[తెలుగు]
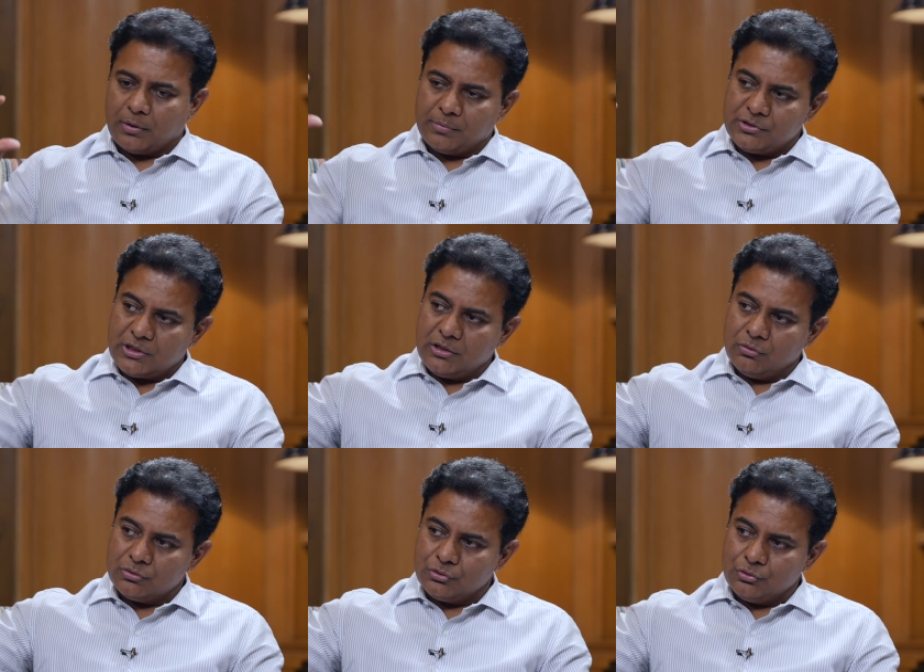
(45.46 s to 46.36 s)
ప్రపంచాన్ని
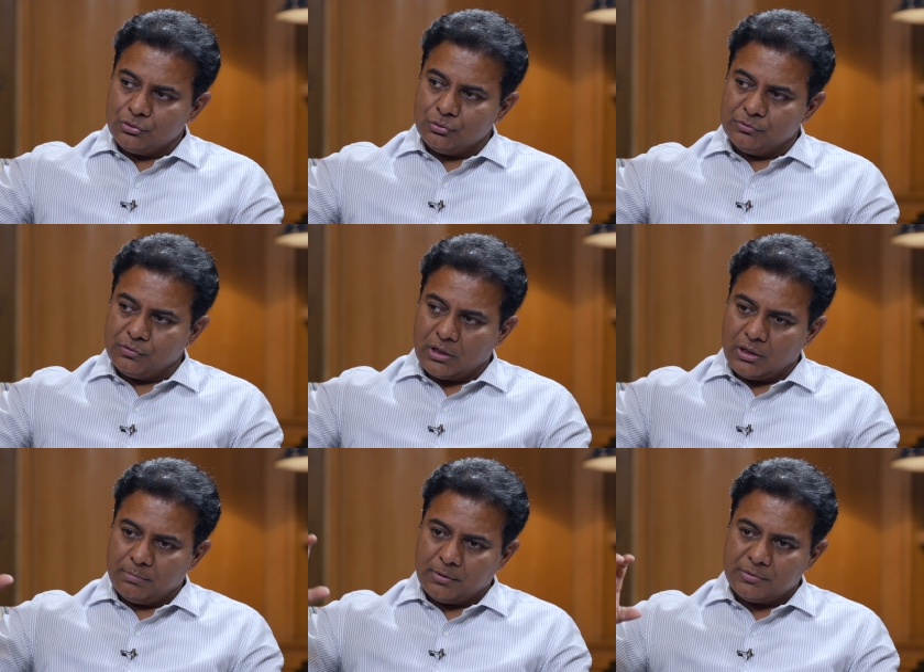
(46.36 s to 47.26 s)
రోజు యూట్యూబ్ ద్వారా
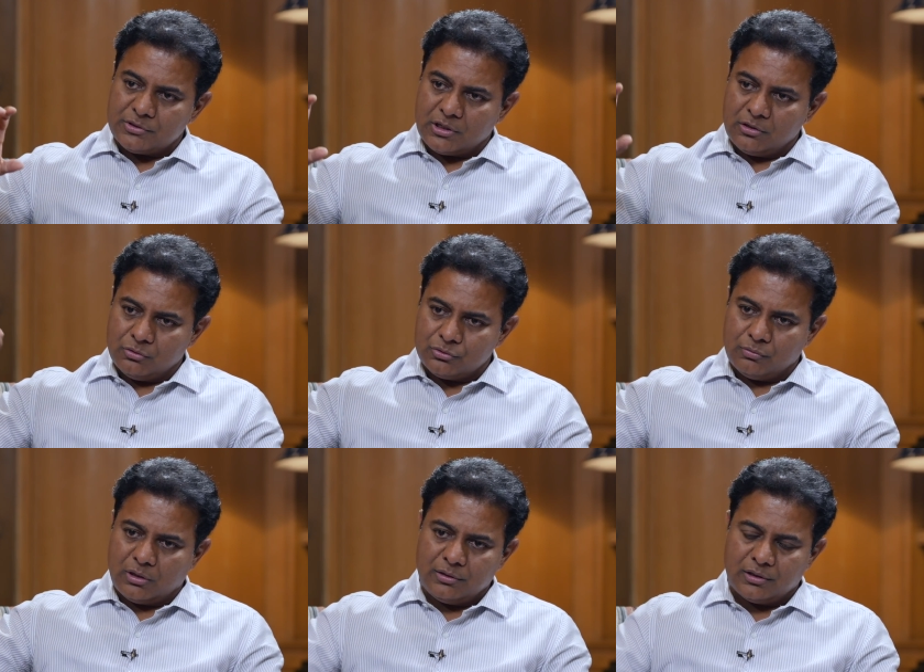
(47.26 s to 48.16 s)
ప్రపంచాన్ని రోజు
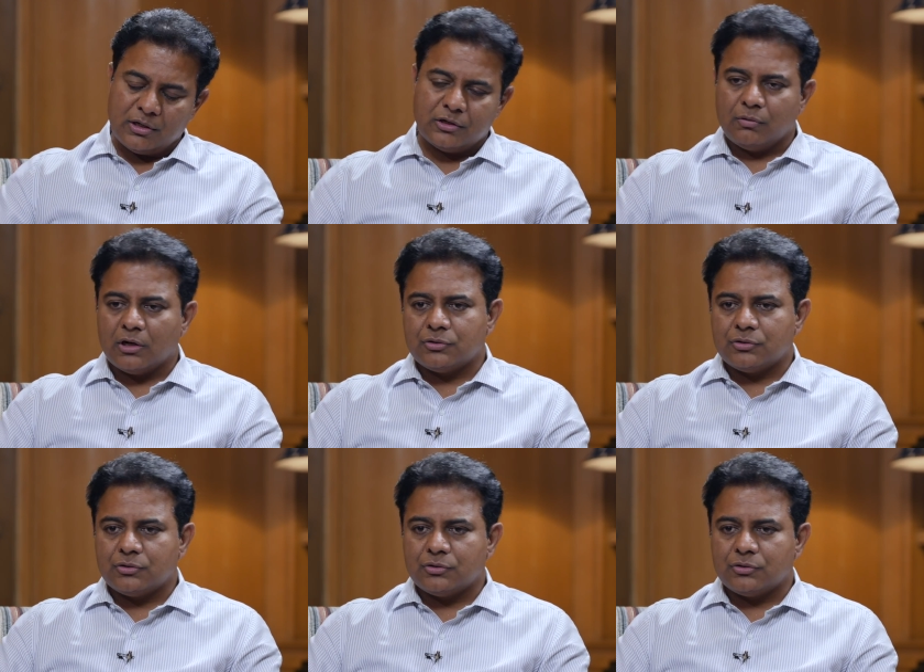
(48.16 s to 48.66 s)
వాళ్ళు ఇంటర్నెట్ ద్వారా